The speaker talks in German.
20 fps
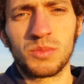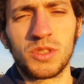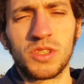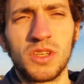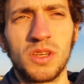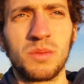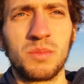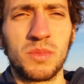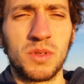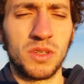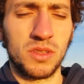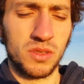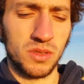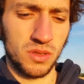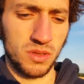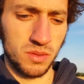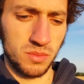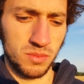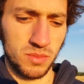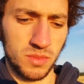mich eben
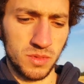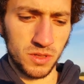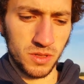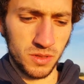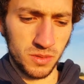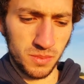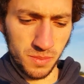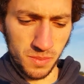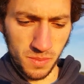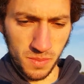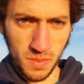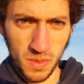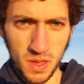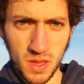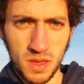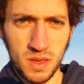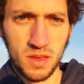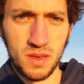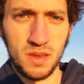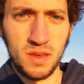darum, ähm,
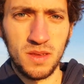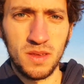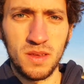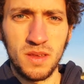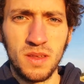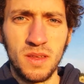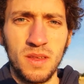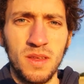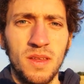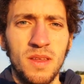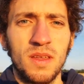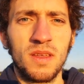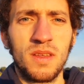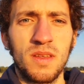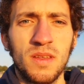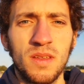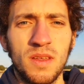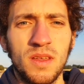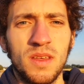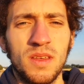
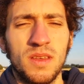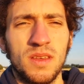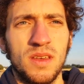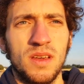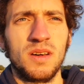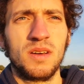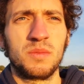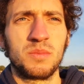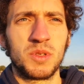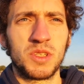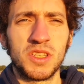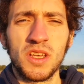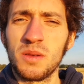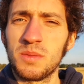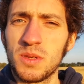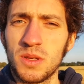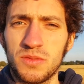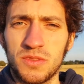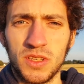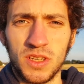ja, mich
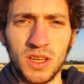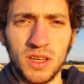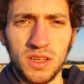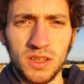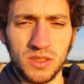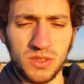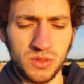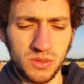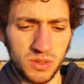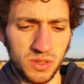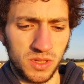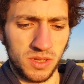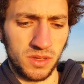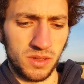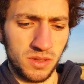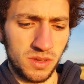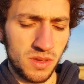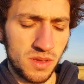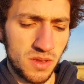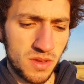selbst auf die Reihe zu kriegen.
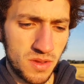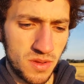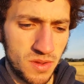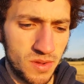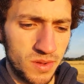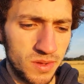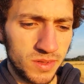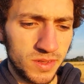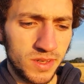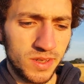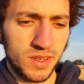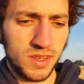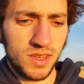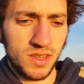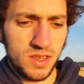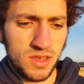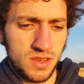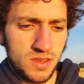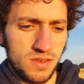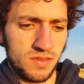
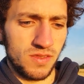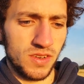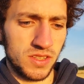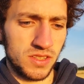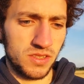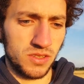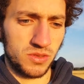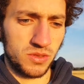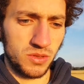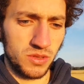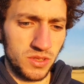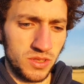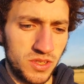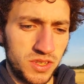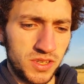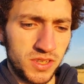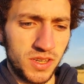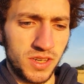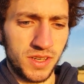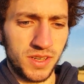Was
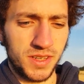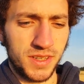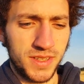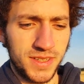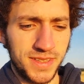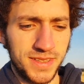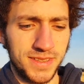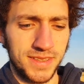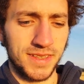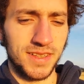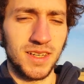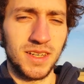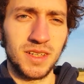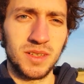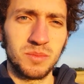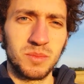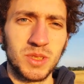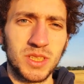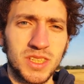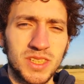natürlich ja,
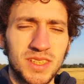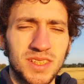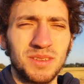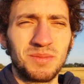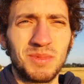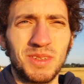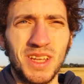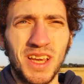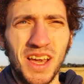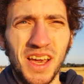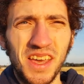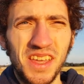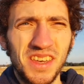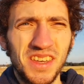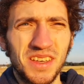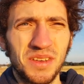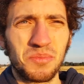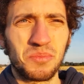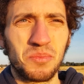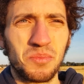mit, mit
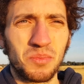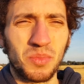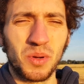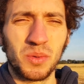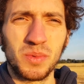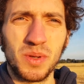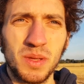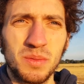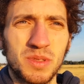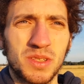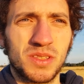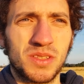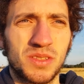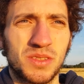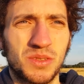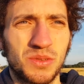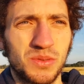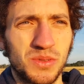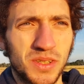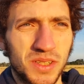einigen Problemchen zu
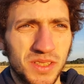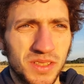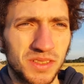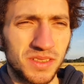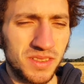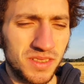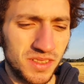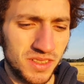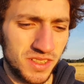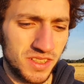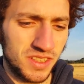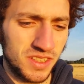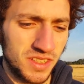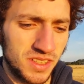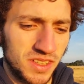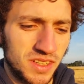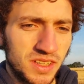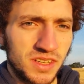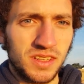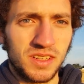tun hatte.
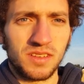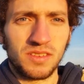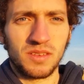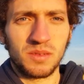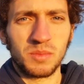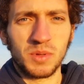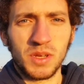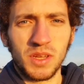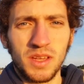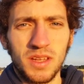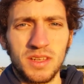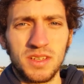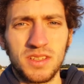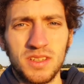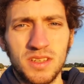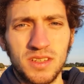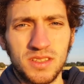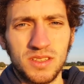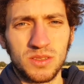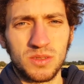Weil meine
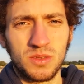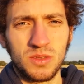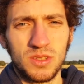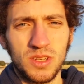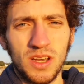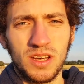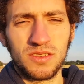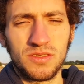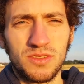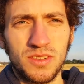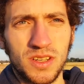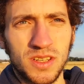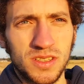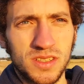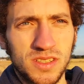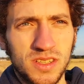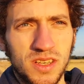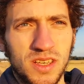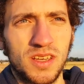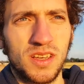Eltern das natürlich
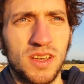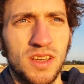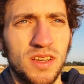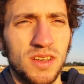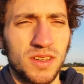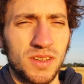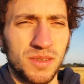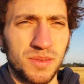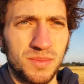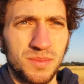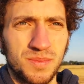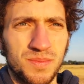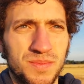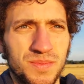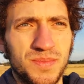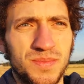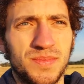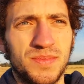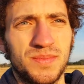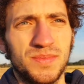anfangs ähm,
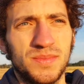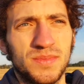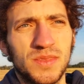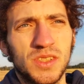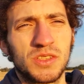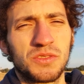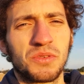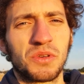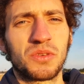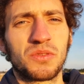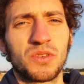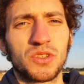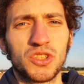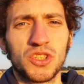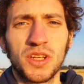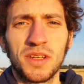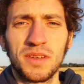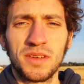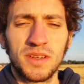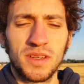nicht wirklich
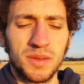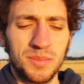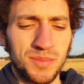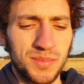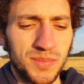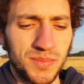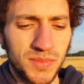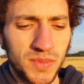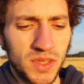verstanden haben.